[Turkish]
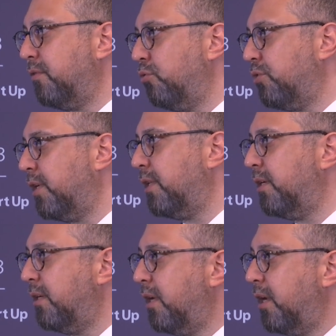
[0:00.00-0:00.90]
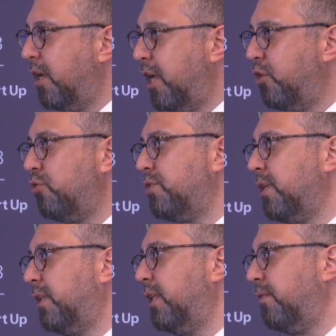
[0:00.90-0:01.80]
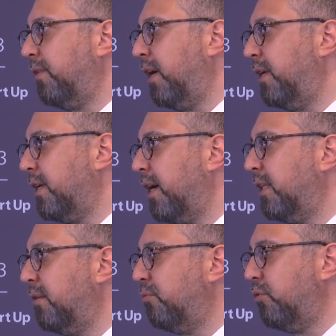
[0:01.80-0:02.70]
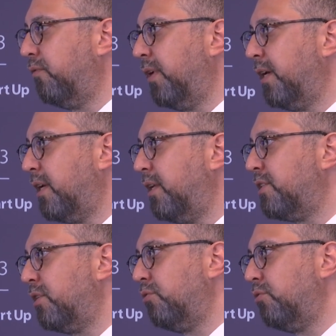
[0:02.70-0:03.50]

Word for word: ülkelerin en öncelikli hedef haline geldi ve gelişen